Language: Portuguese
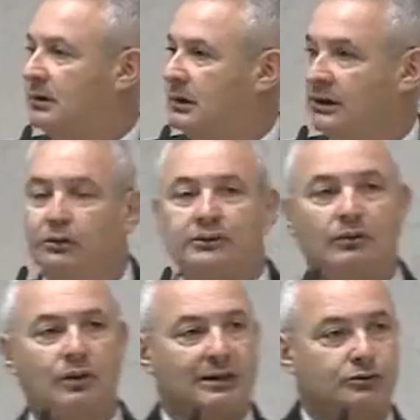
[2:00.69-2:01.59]
Não
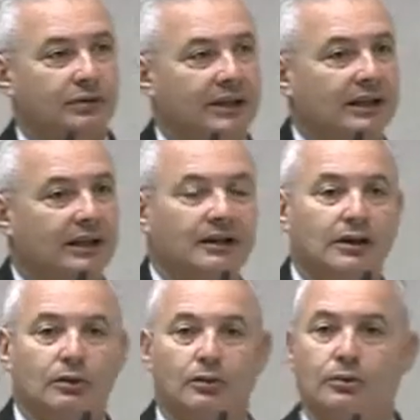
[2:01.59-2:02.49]
tendo gasolina,
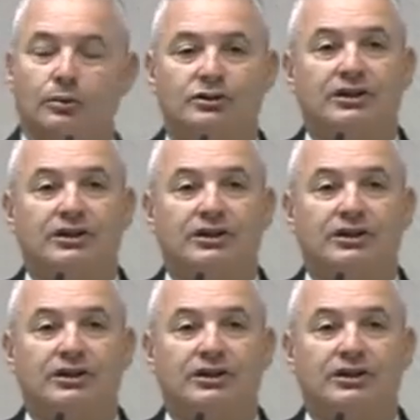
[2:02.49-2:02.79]
os